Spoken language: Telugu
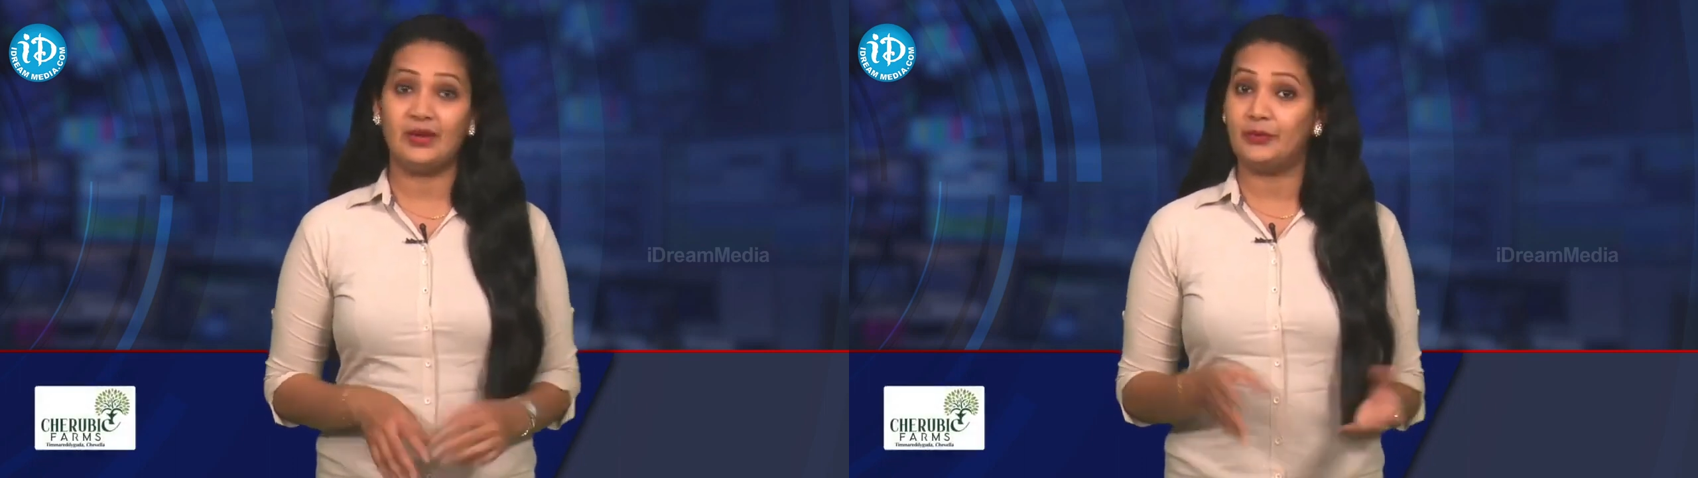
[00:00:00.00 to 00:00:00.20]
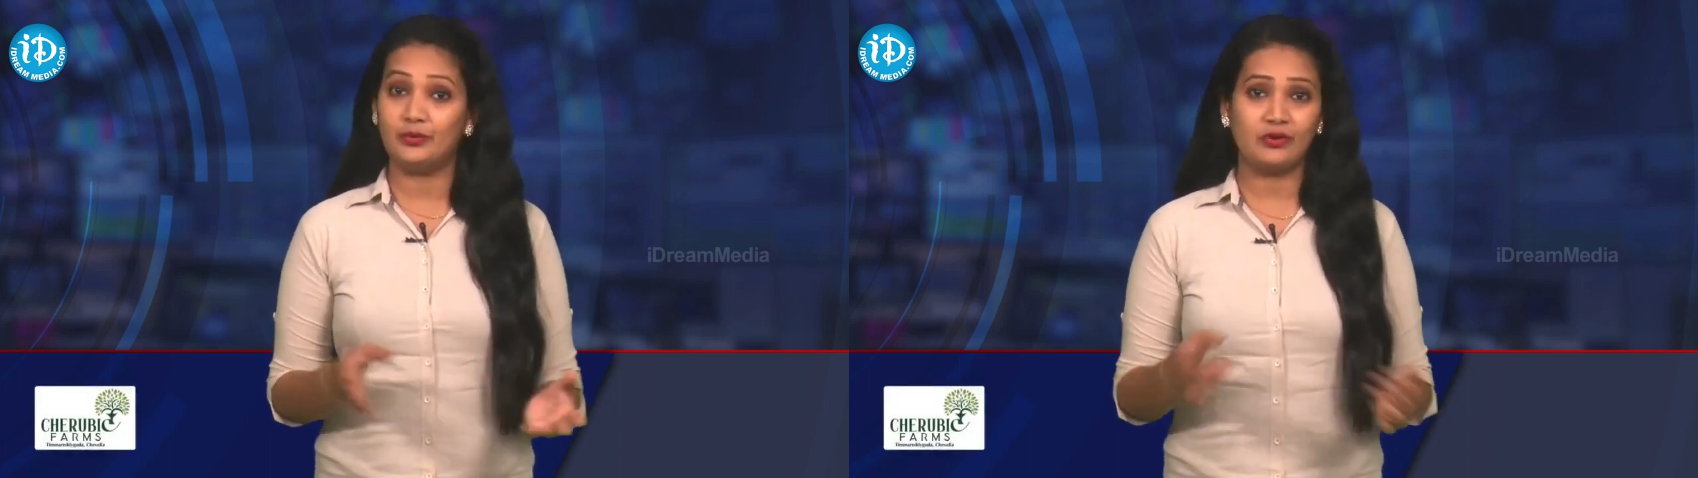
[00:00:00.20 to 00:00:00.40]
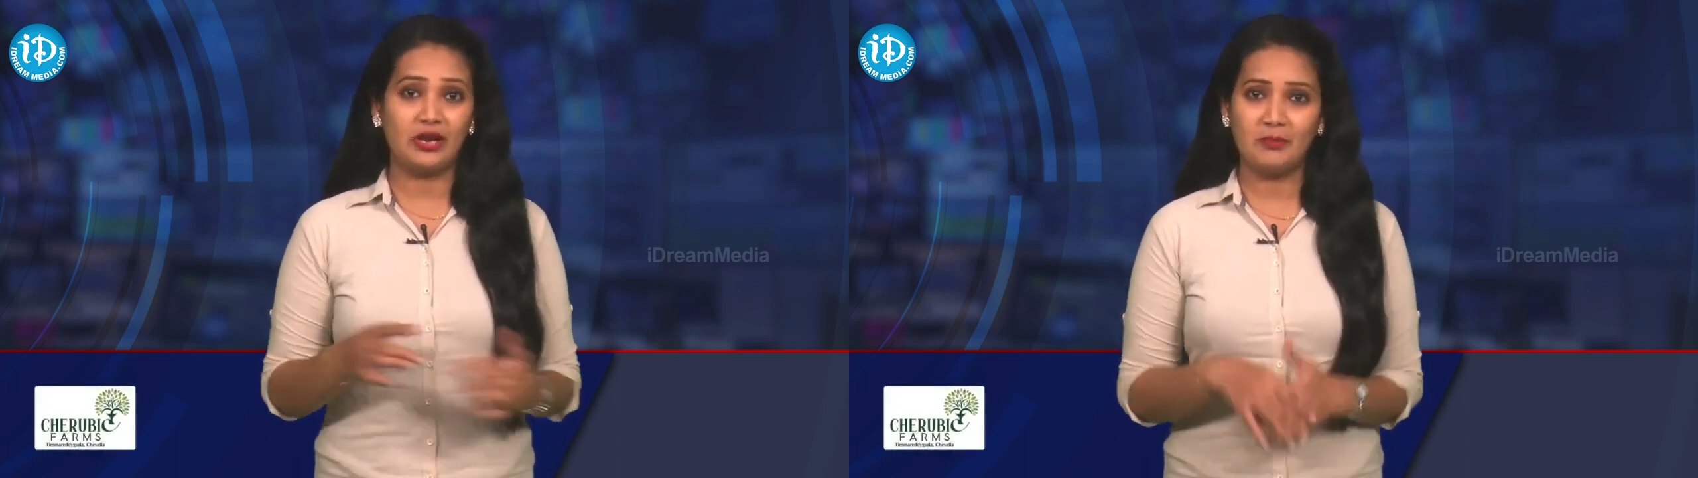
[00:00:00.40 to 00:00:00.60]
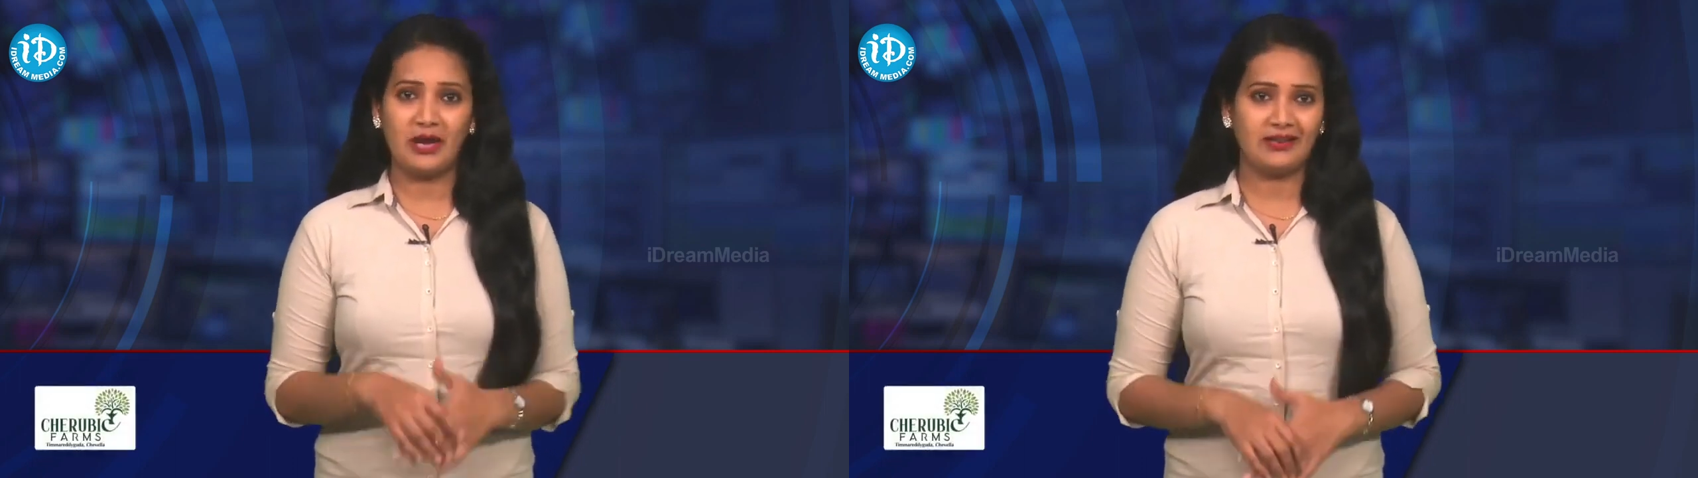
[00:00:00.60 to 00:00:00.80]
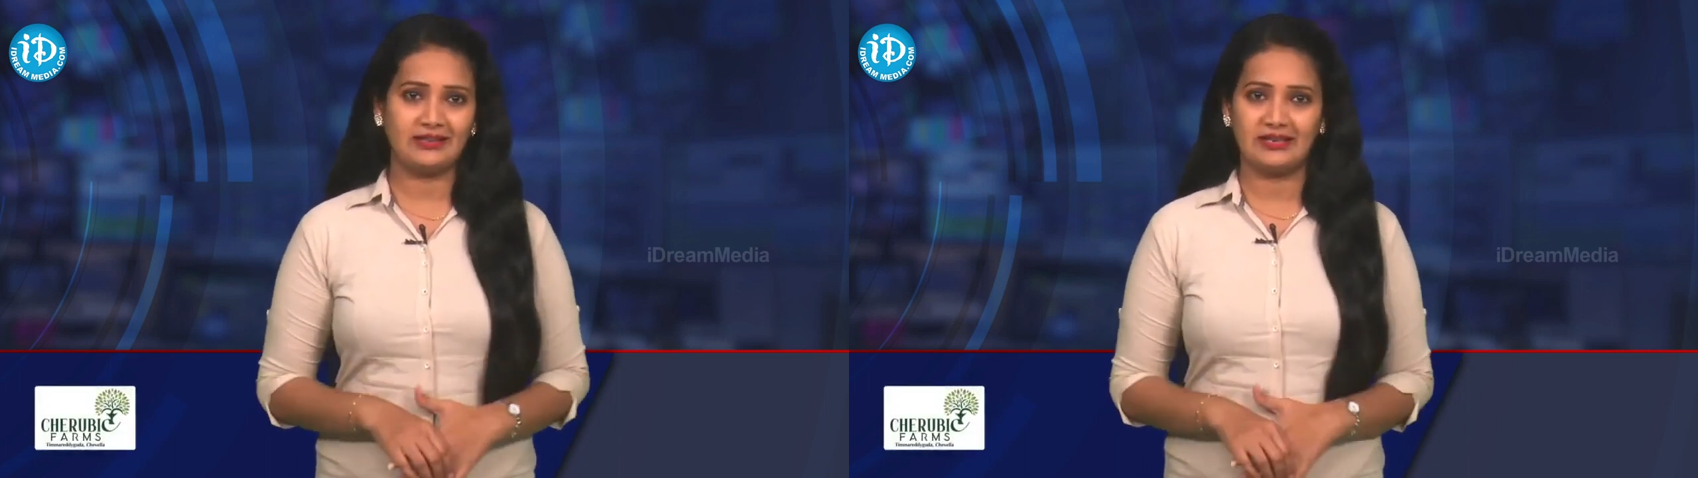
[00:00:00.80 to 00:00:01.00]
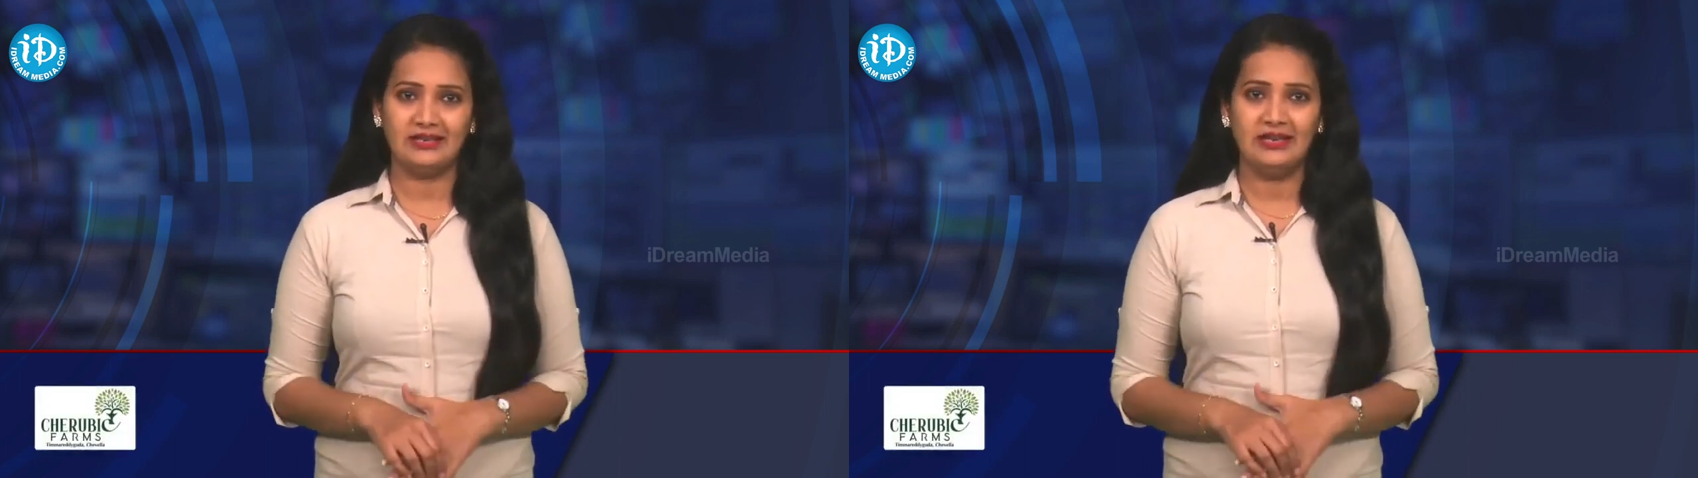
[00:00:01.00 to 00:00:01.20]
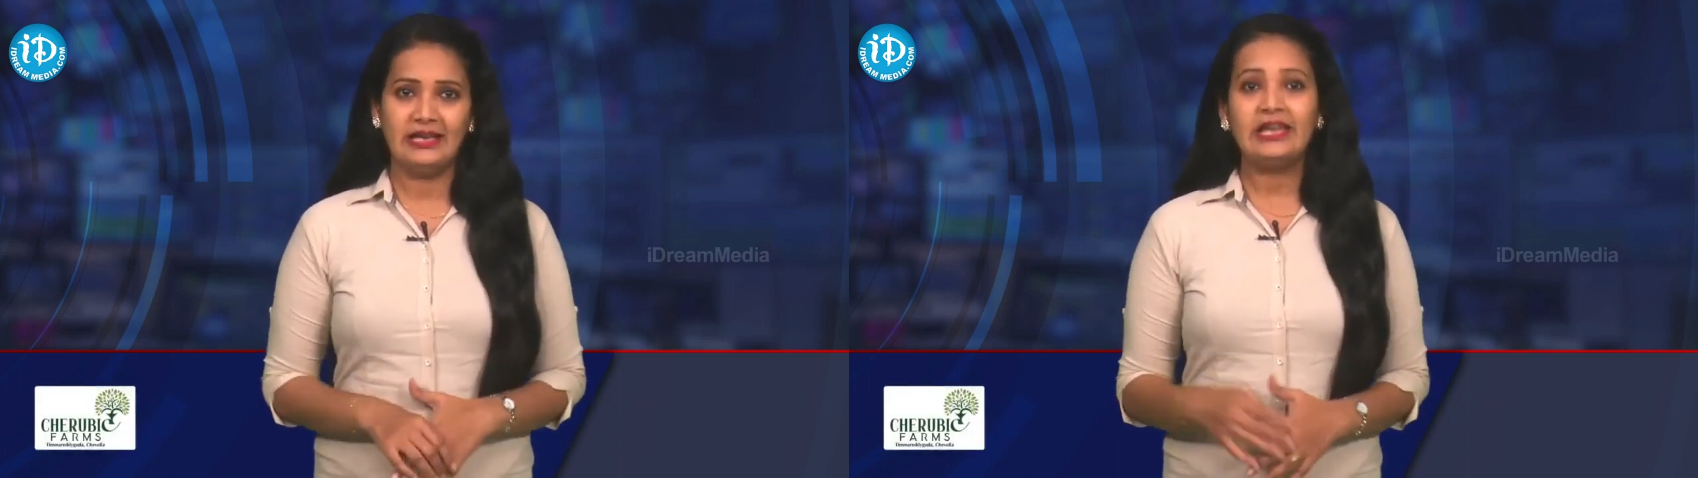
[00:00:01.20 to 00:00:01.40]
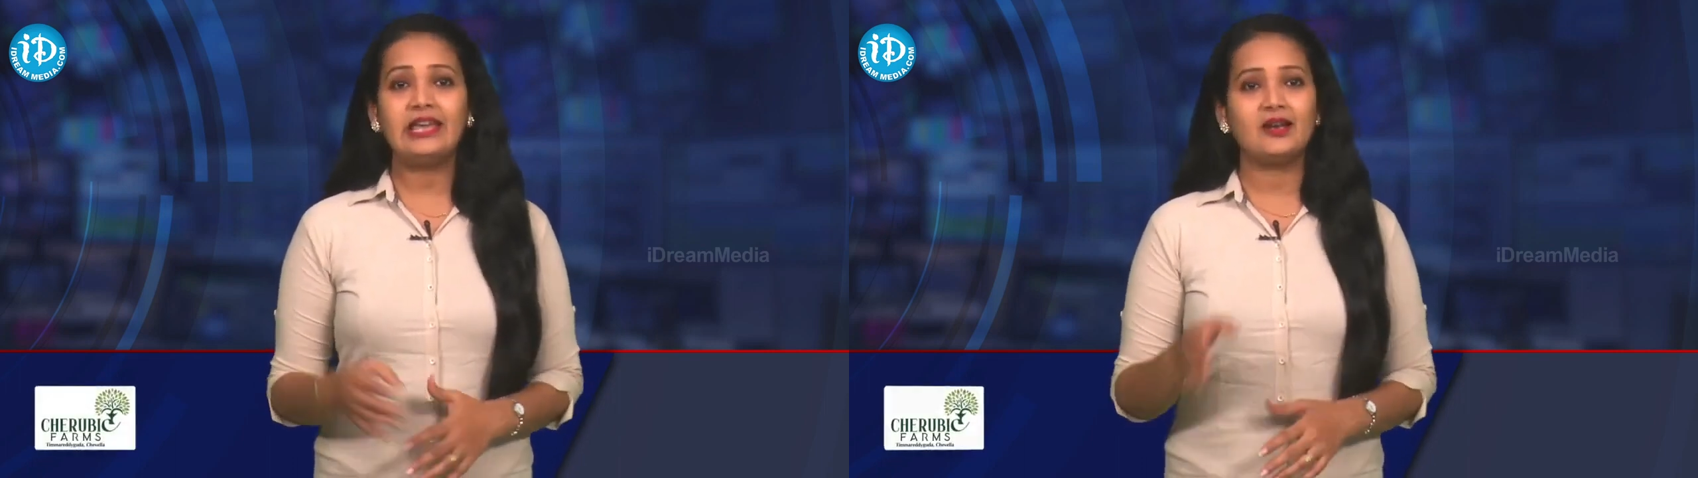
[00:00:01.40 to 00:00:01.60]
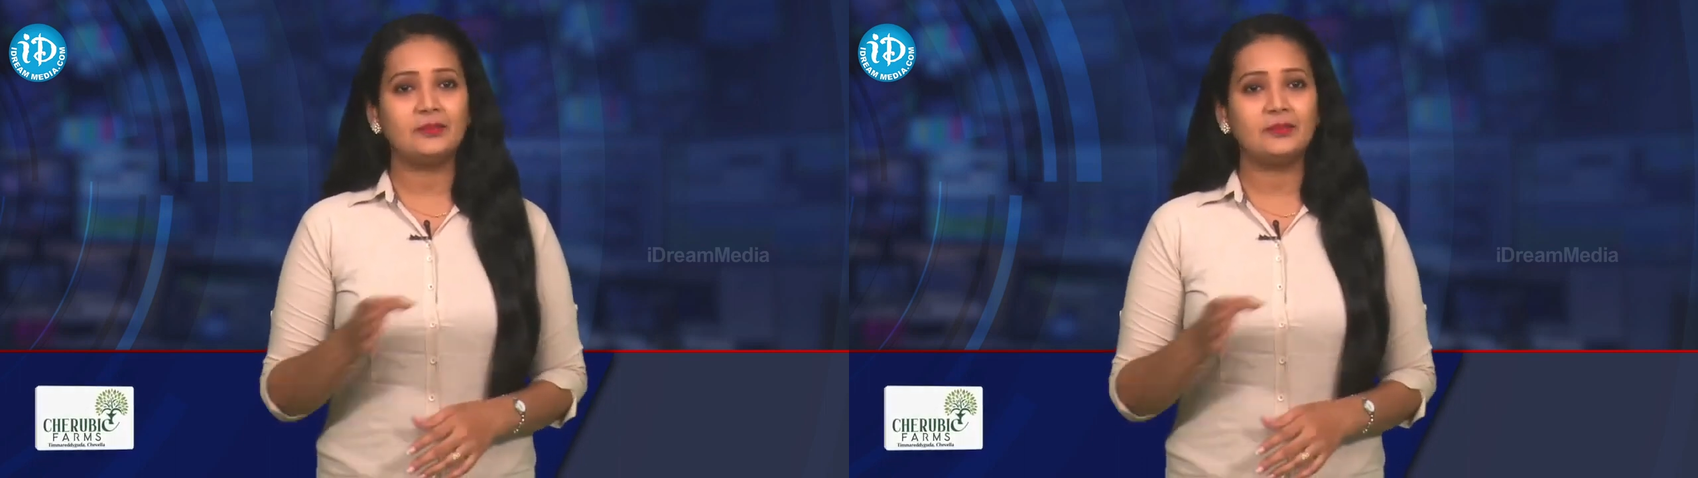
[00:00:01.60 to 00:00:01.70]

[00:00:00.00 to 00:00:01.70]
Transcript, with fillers: ఇప్పుడు ట్రెండ్ మారింది హీరో